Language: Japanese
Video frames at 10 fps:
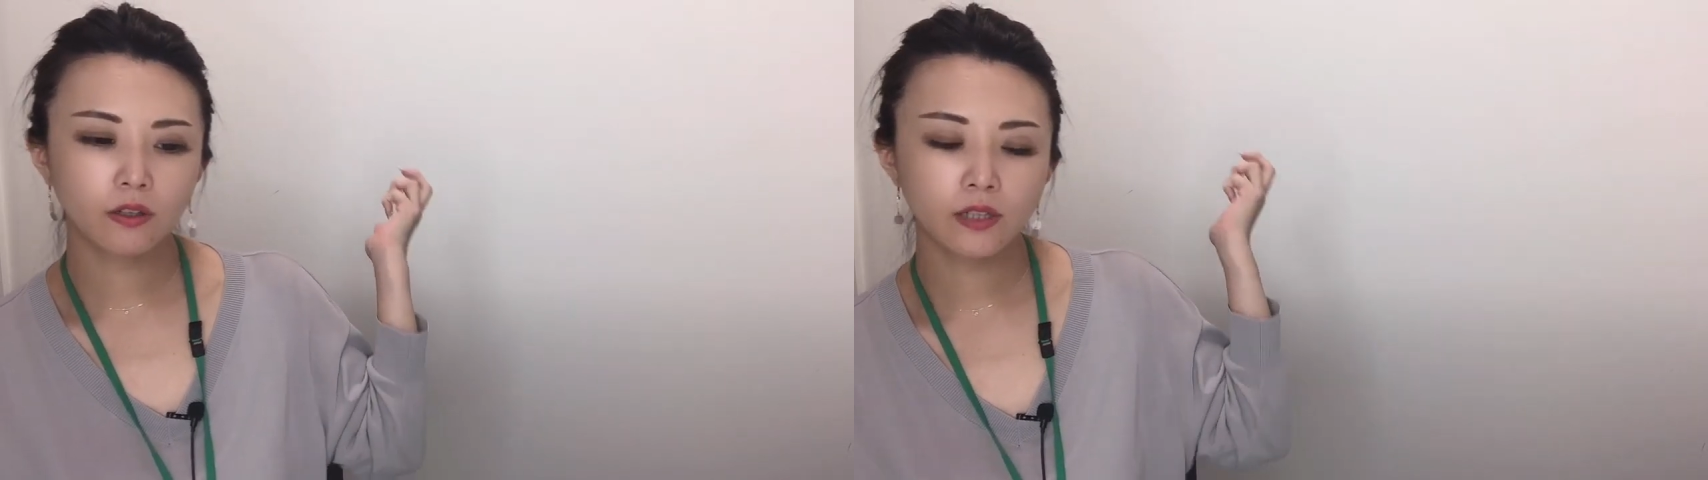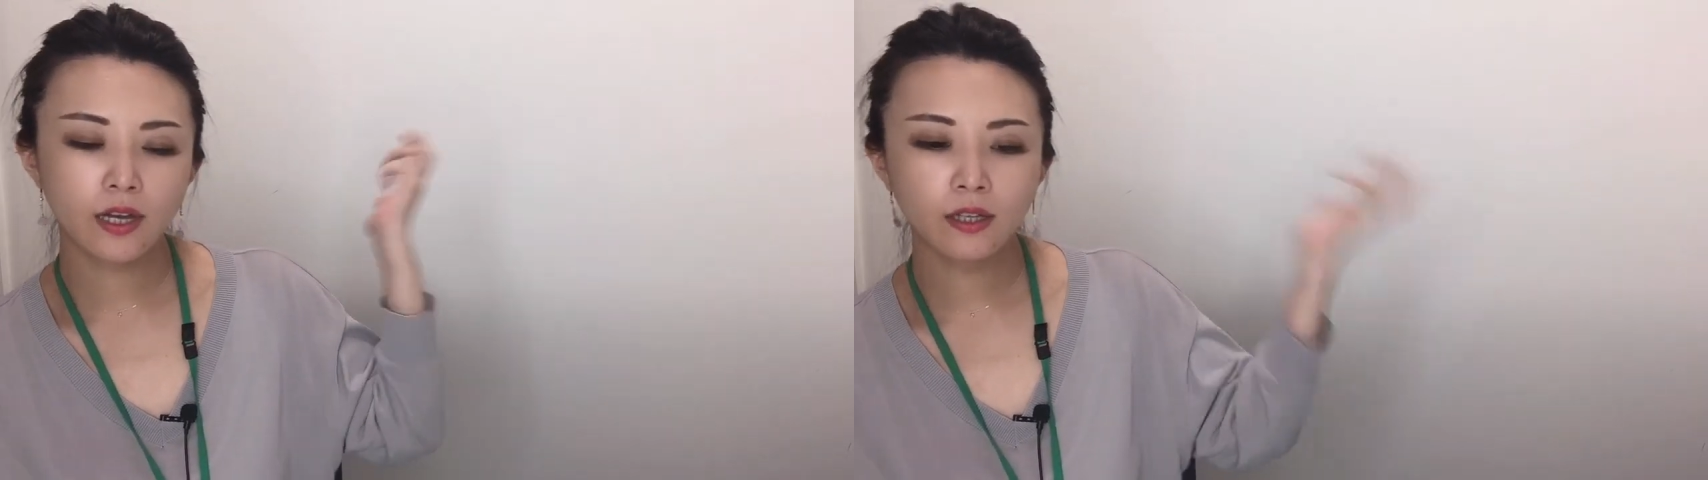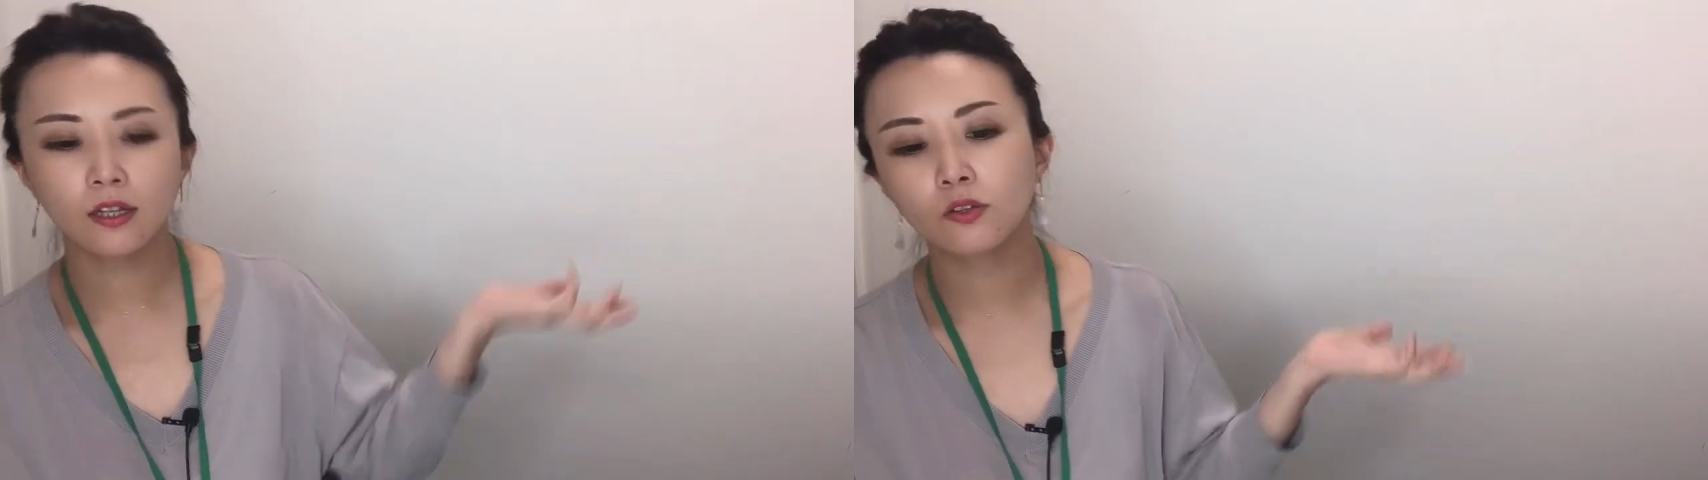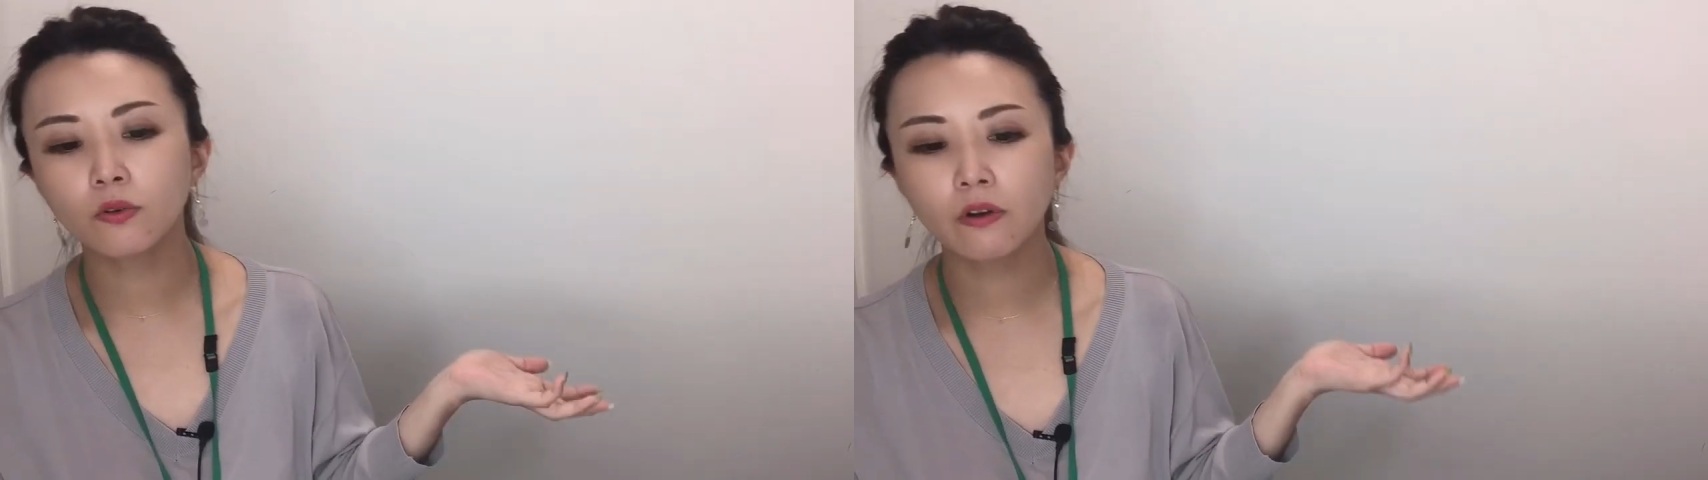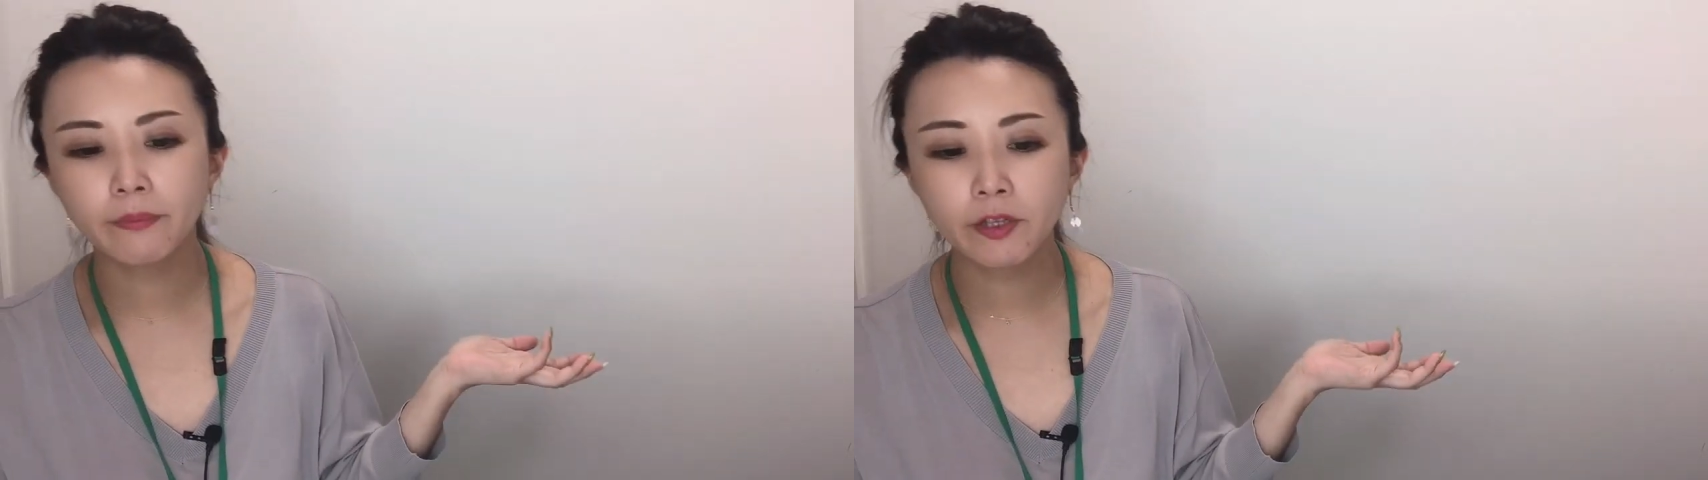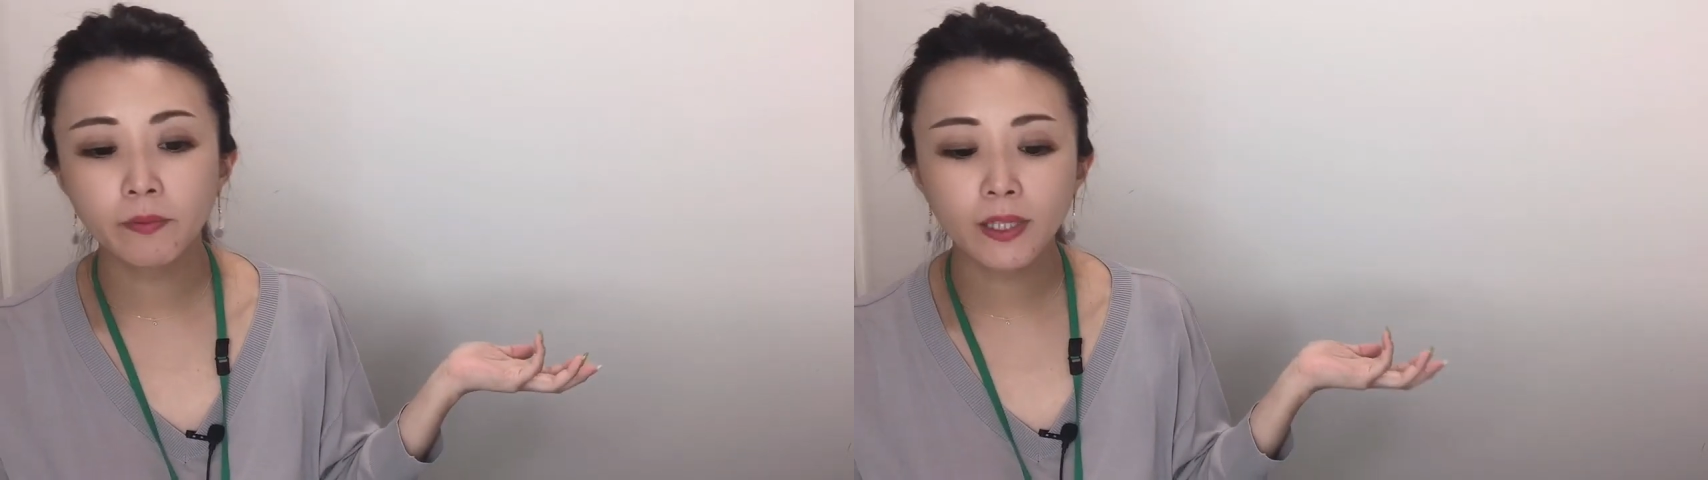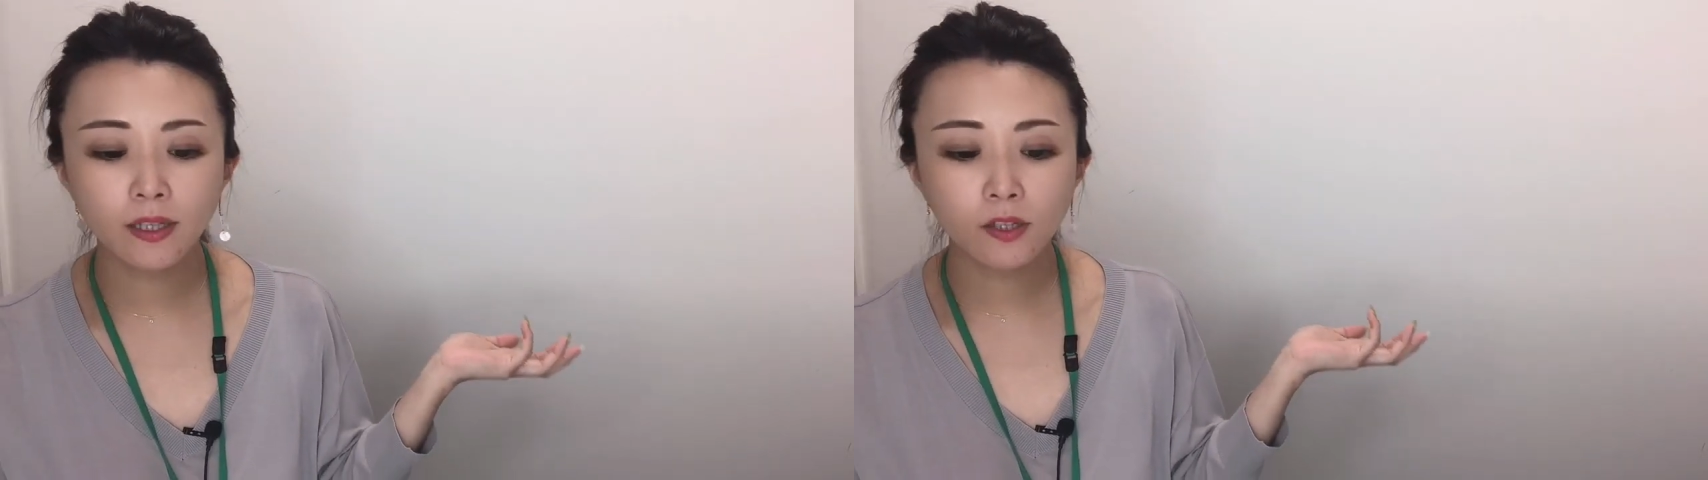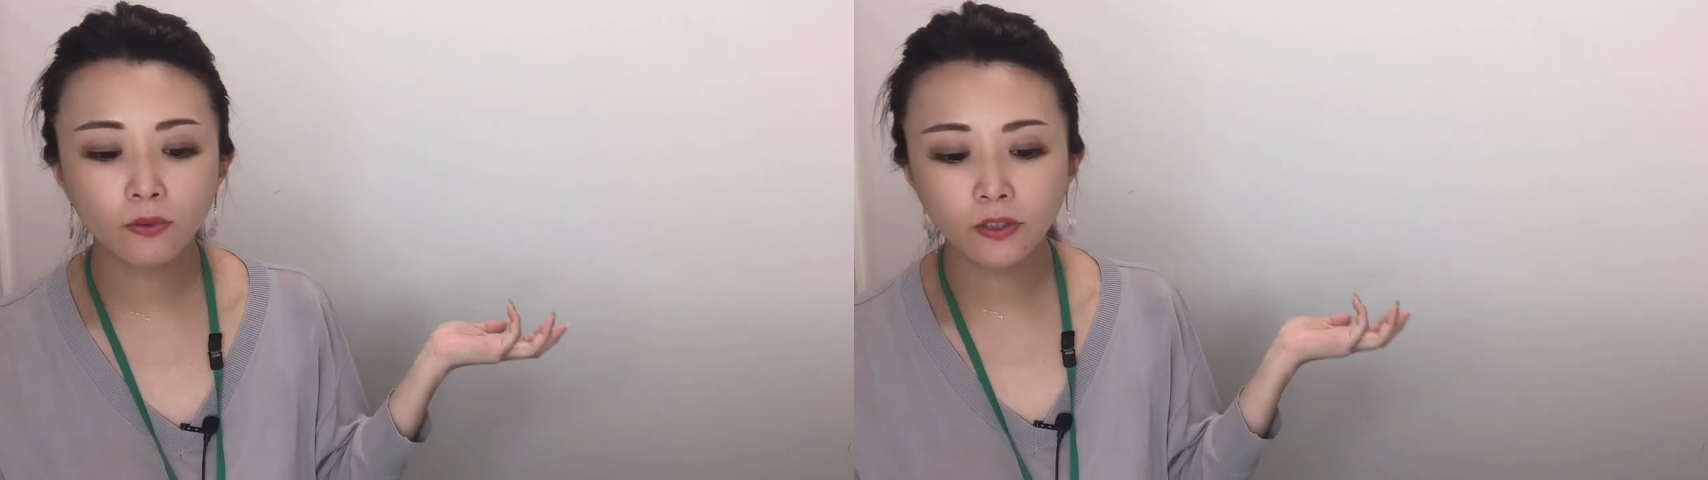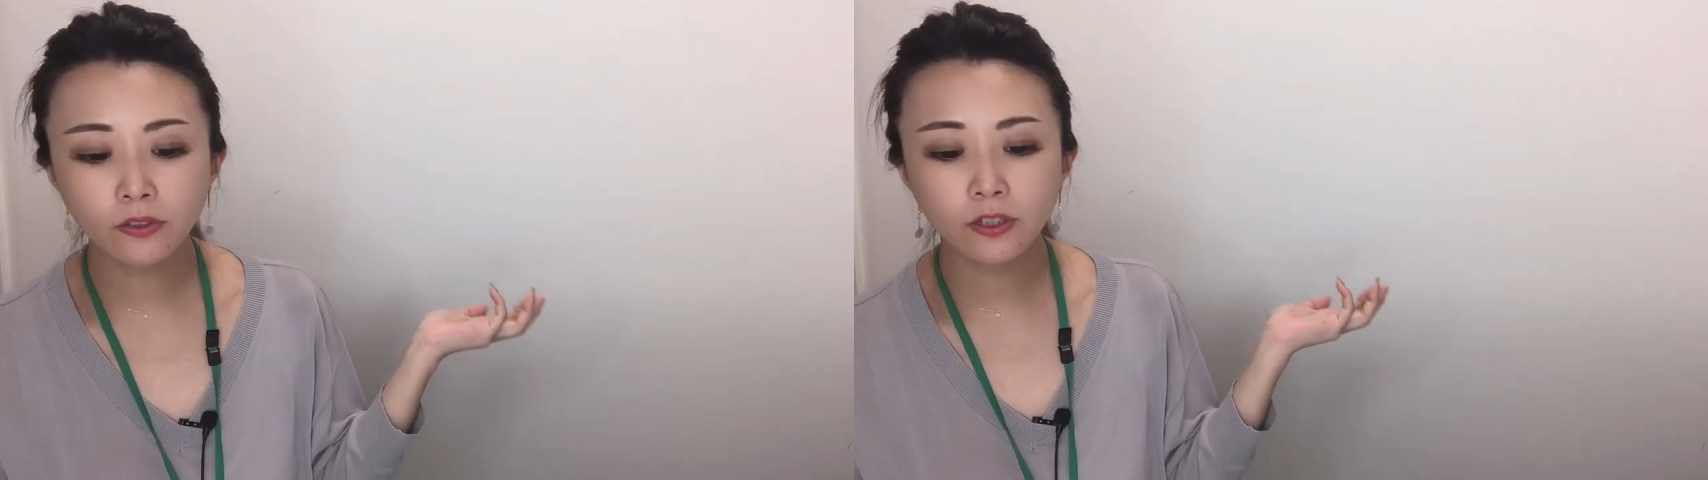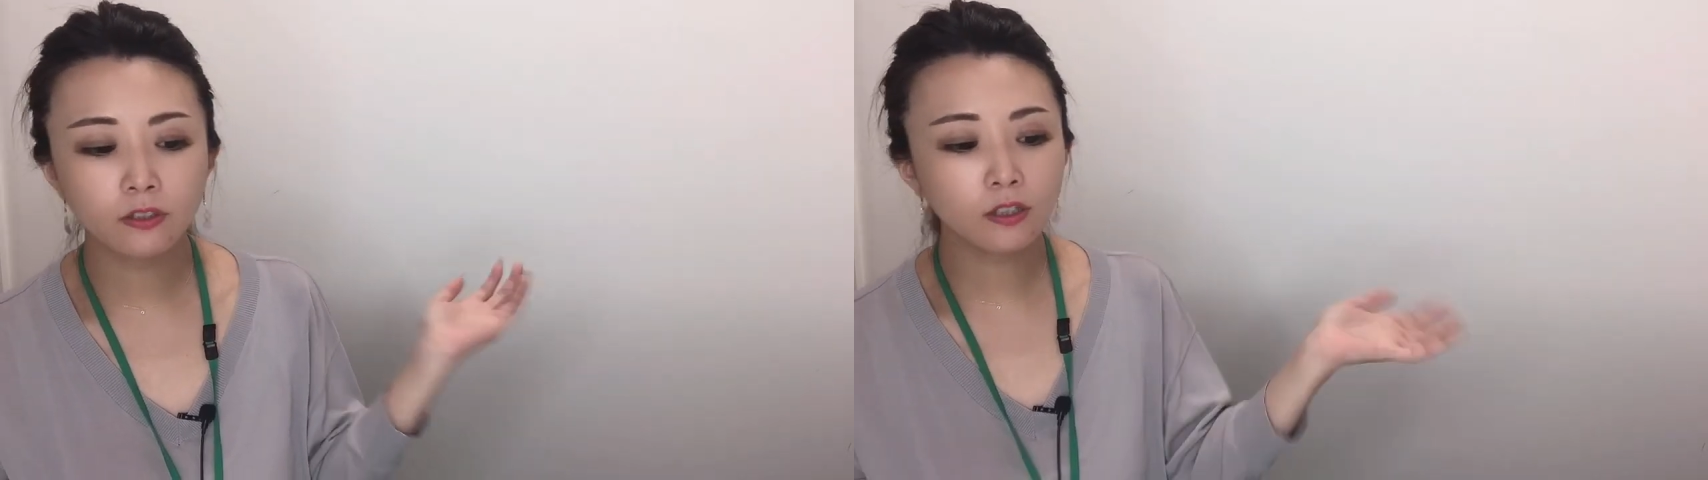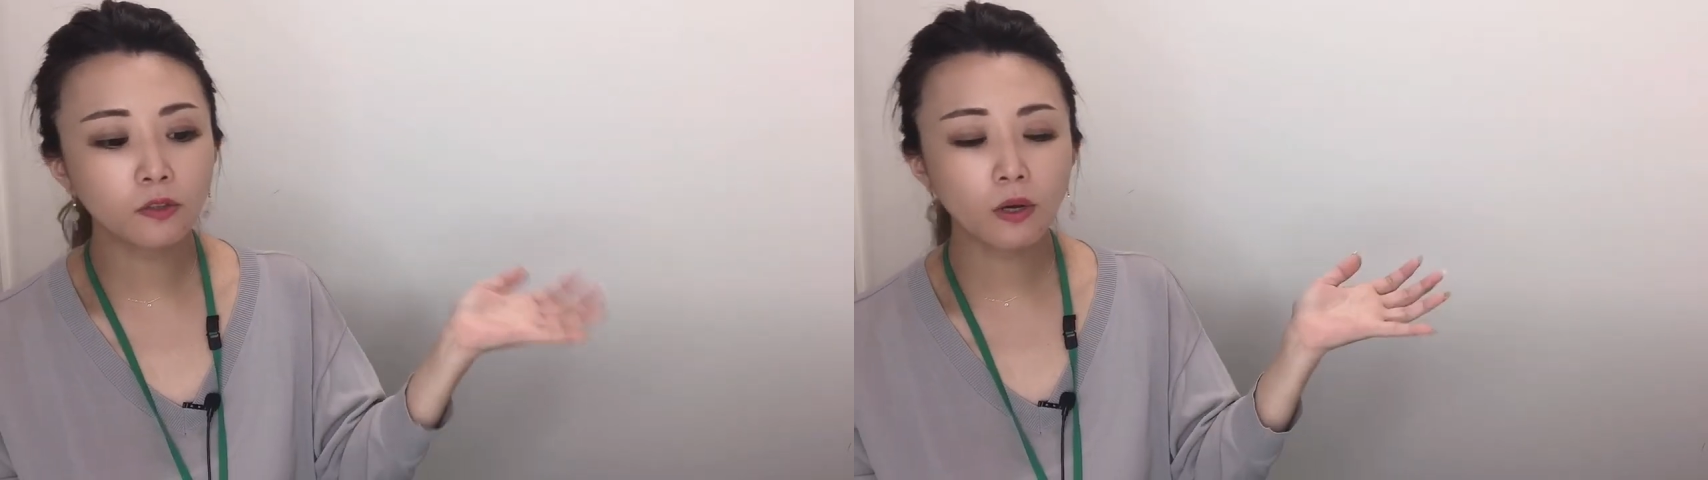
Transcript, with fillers: 怠惰なところは認めてねとかいうふうに言ってたの